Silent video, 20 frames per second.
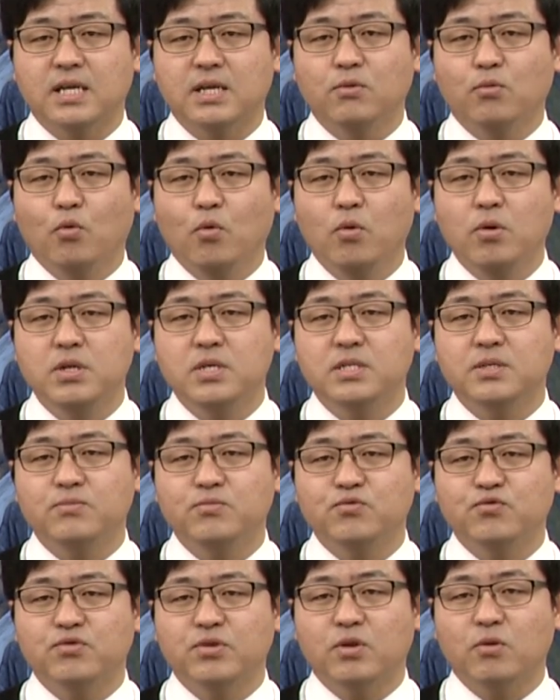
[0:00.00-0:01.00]
된 5월
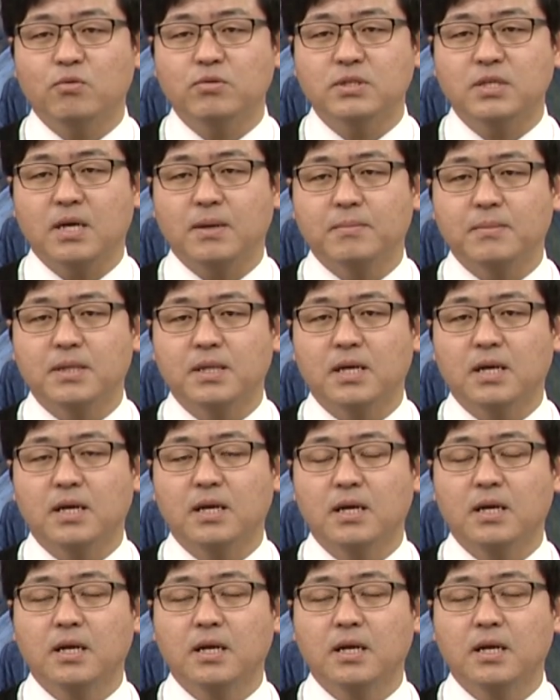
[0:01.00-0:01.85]
26일에 옥사합니다.